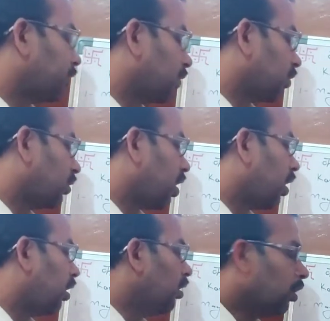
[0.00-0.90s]
पड़ सकता
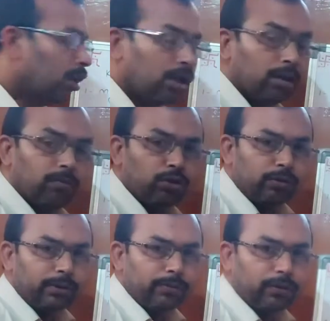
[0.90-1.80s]
है
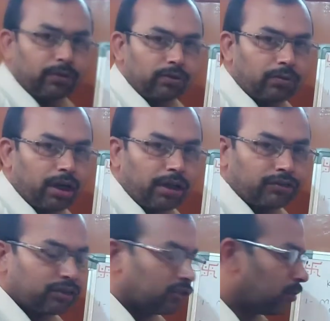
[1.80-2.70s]
भूमि भवन
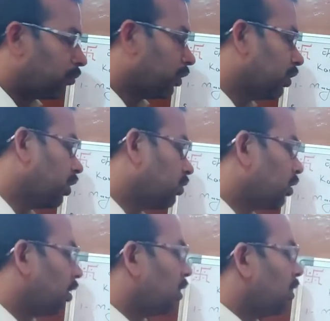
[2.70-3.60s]
वाहन से
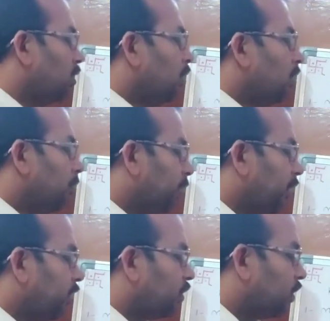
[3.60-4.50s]
संबंधित
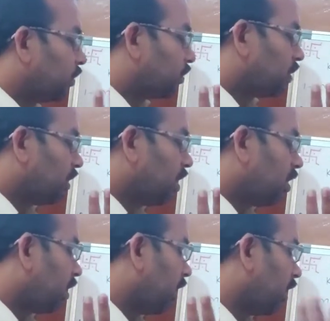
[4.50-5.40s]
भी अच्छी स्थिति
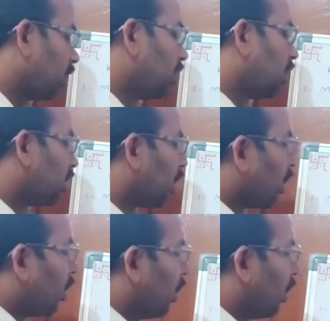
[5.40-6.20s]
नहीं दिख रही